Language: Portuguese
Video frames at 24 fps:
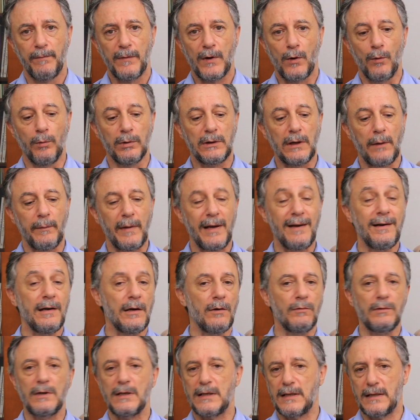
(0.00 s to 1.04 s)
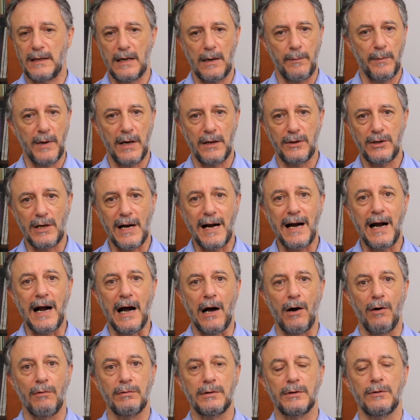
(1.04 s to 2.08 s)
Como também não necessariamente a
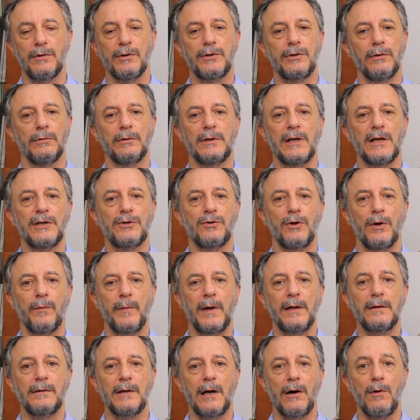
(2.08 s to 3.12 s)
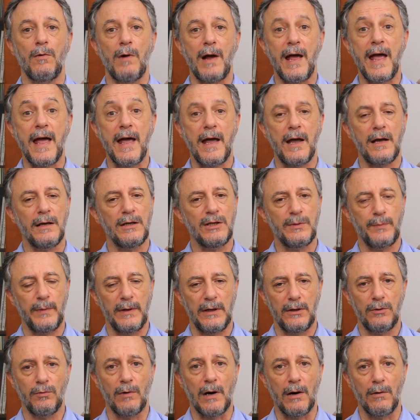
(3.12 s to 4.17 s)
causa do seu transtorno mental é
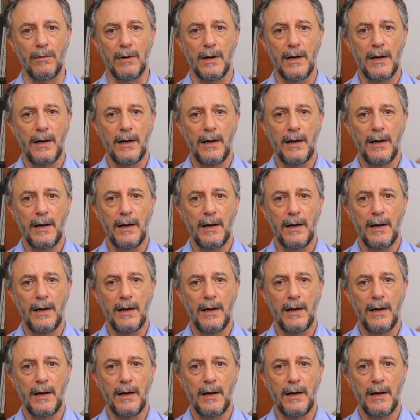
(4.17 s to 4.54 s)
espiritual.